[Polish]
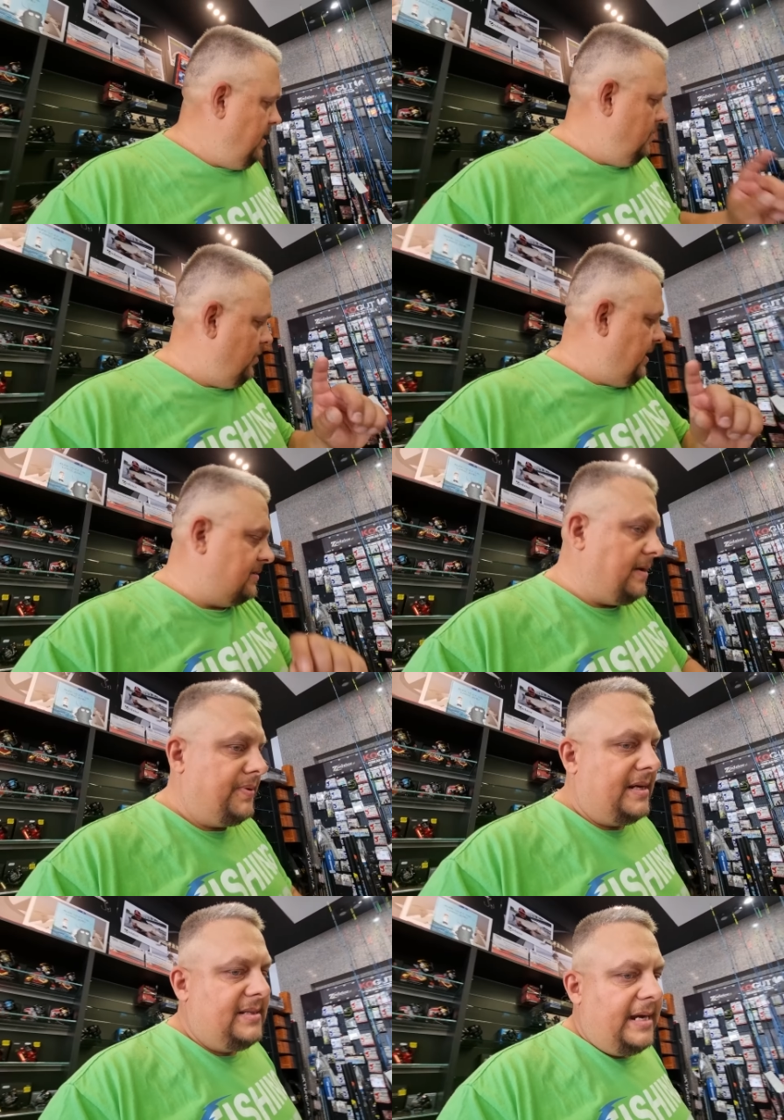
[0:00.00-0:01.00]
No i
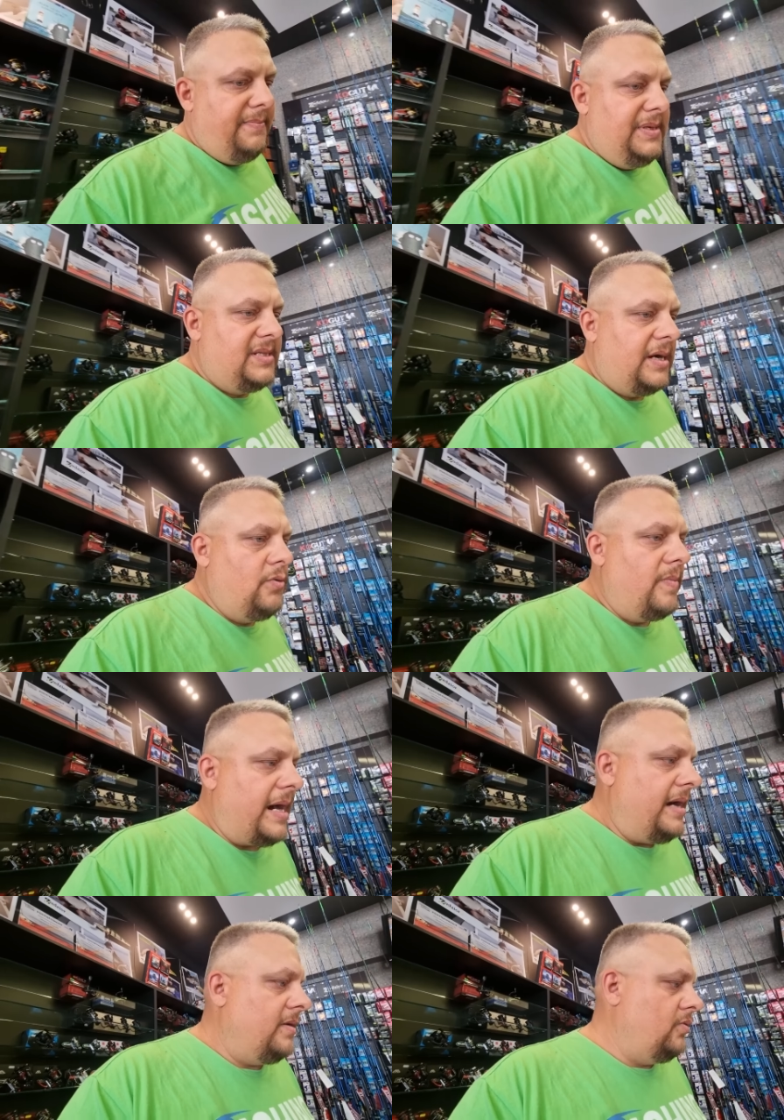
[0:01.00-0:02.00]
następna zajebista
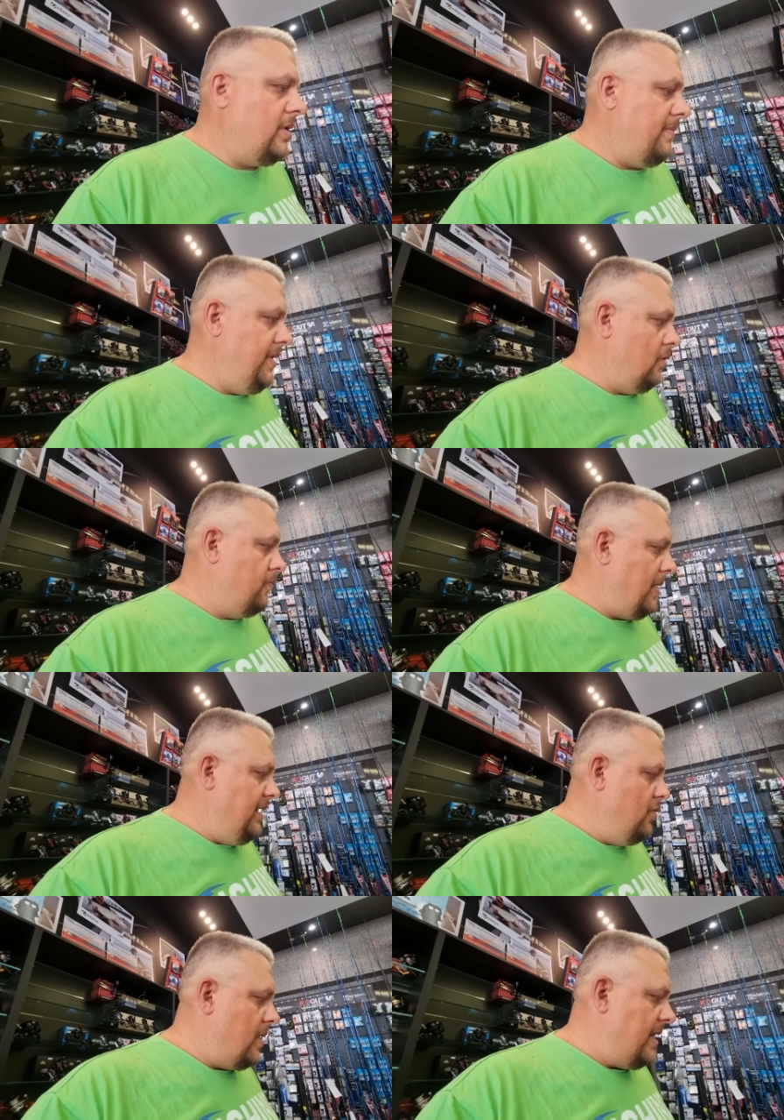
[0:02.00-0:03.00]
guma, która mi
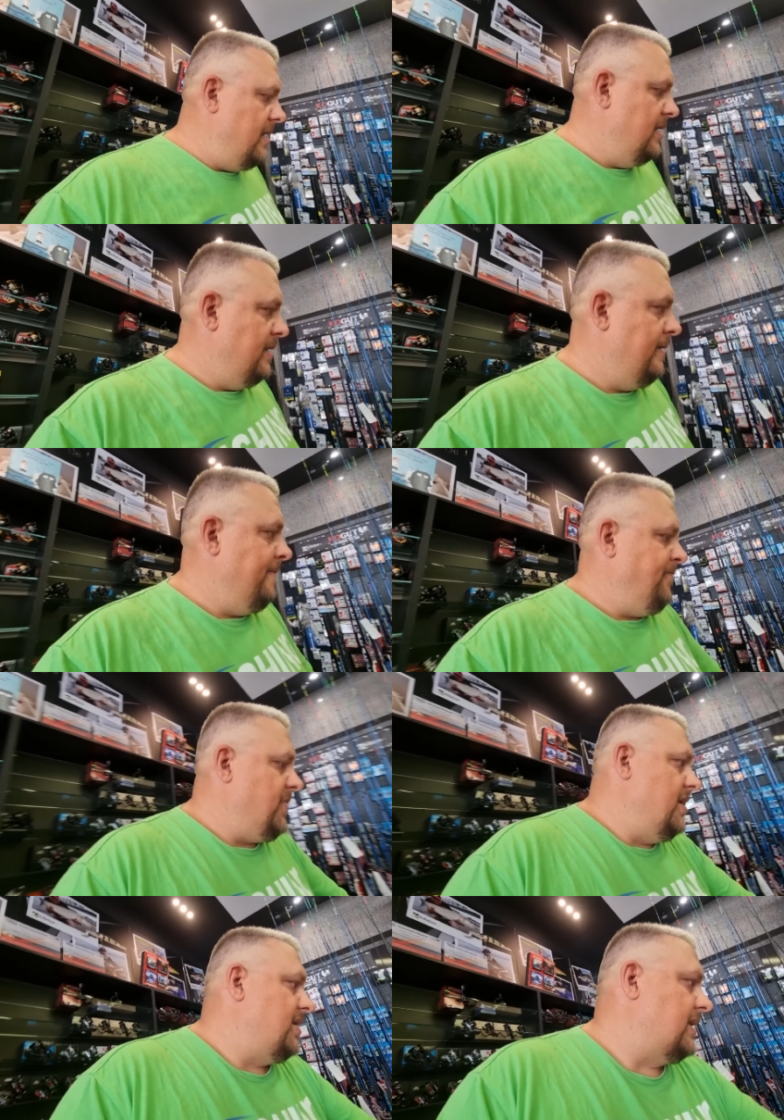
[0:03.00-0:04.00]
odpaliła
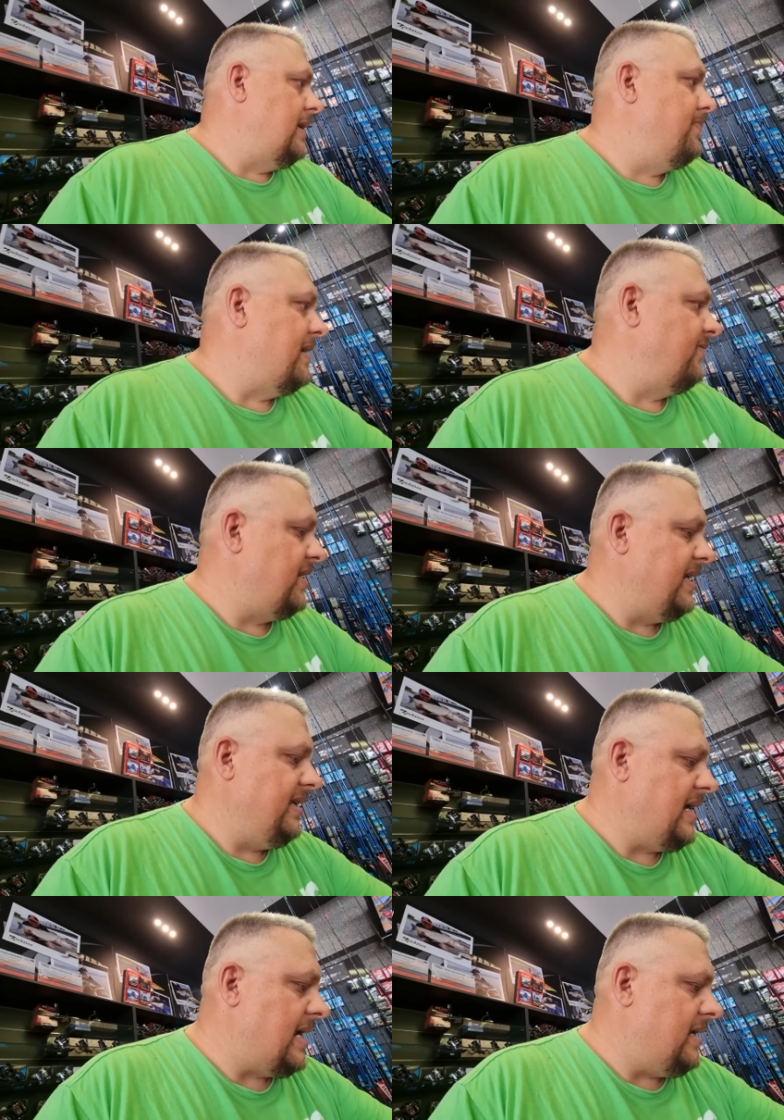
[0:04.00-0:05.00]
tak naprawdę
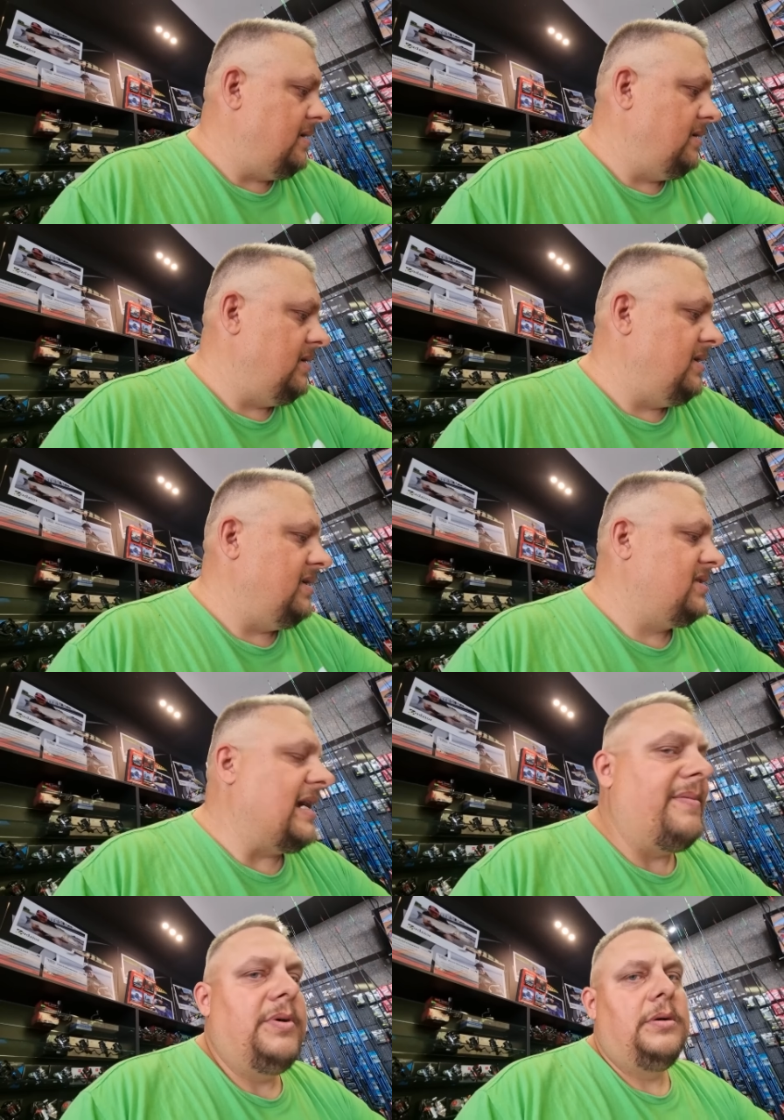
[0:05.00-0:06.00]
na
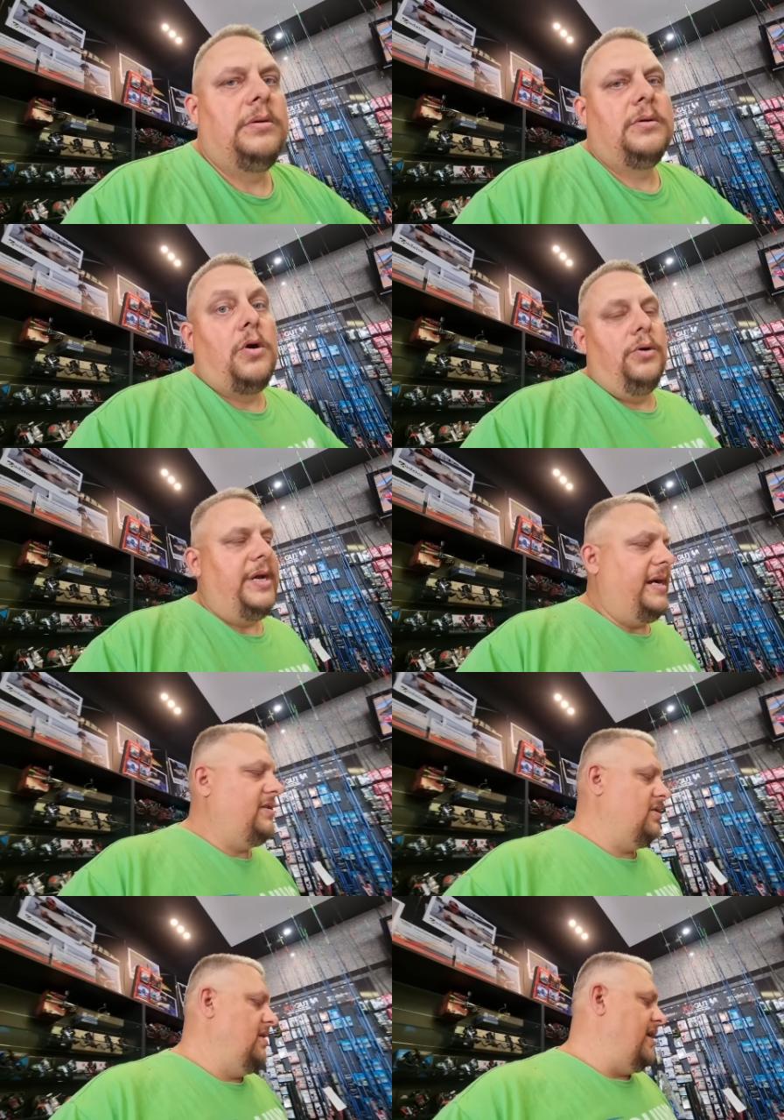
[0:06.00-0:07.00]
sam
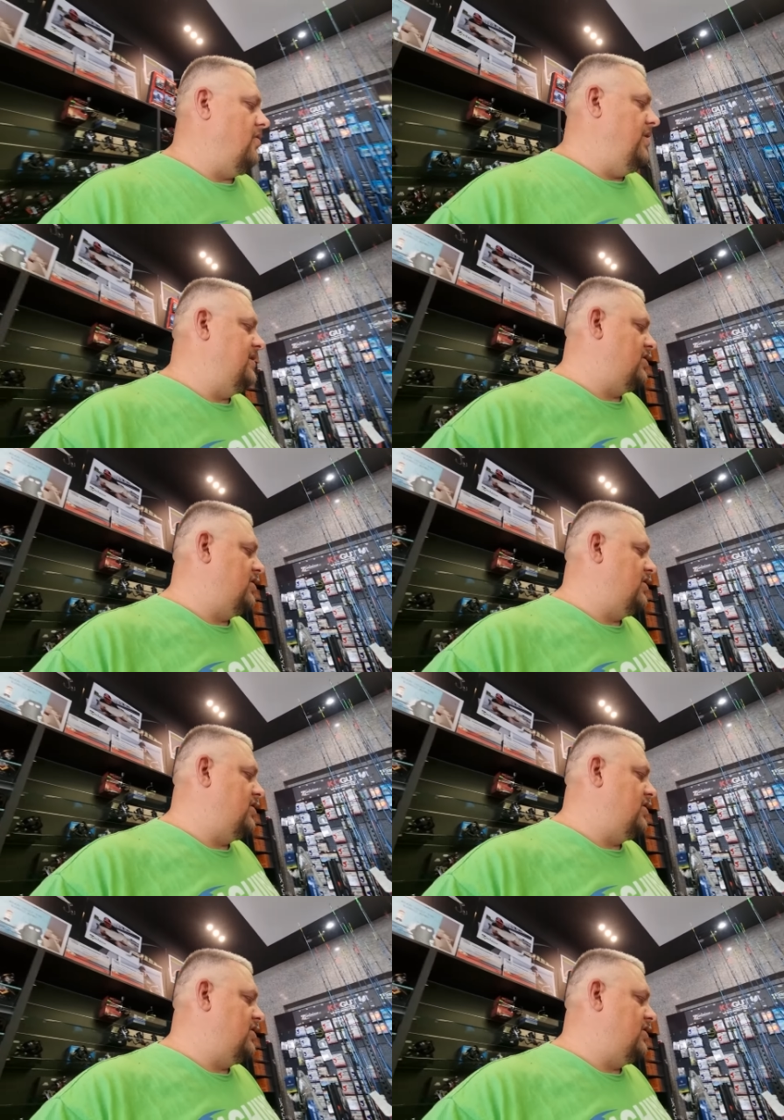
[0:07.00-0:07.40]
koniec, jak one